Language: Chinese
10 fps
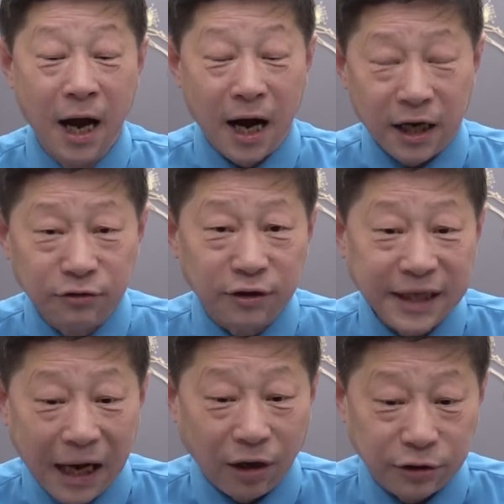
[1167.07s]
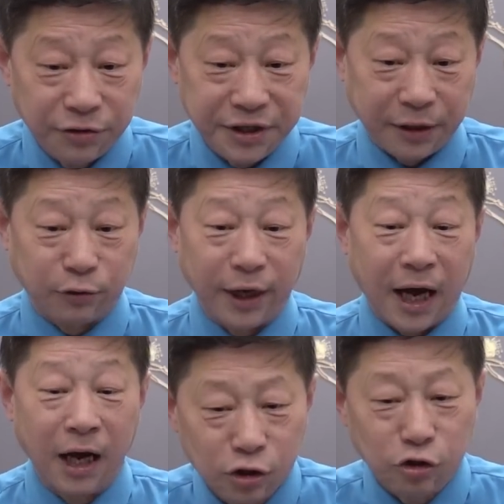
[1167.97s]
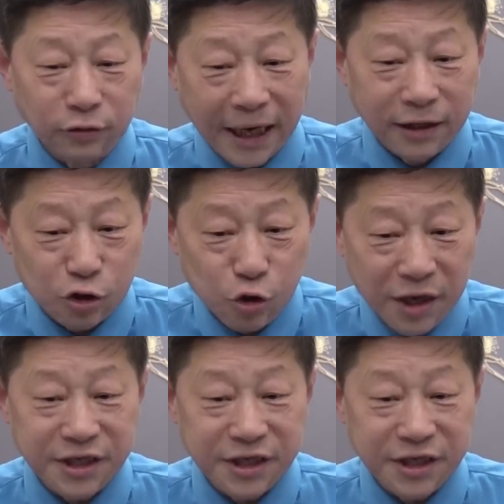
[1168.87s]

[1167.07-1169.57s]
很多大佬都隐退了，出台的双